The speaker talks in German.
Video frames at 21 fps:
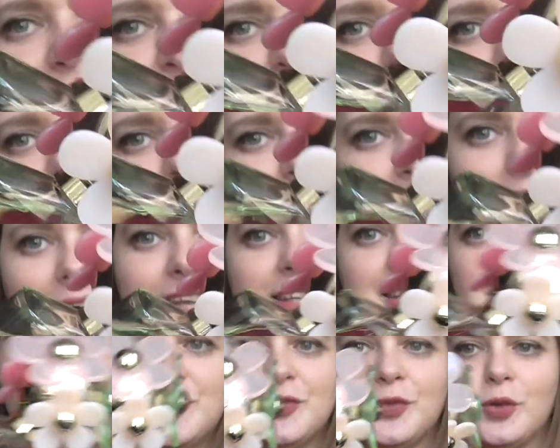was gar
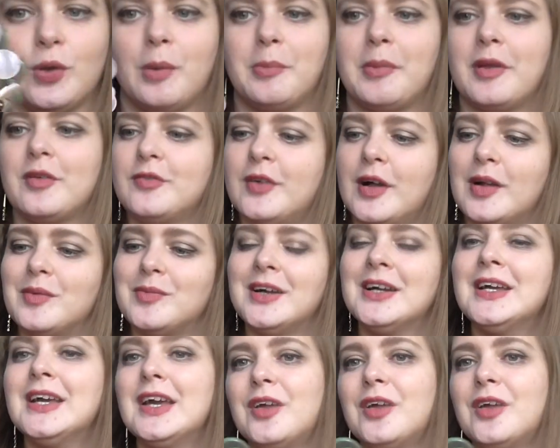nicht früher mein Fall war.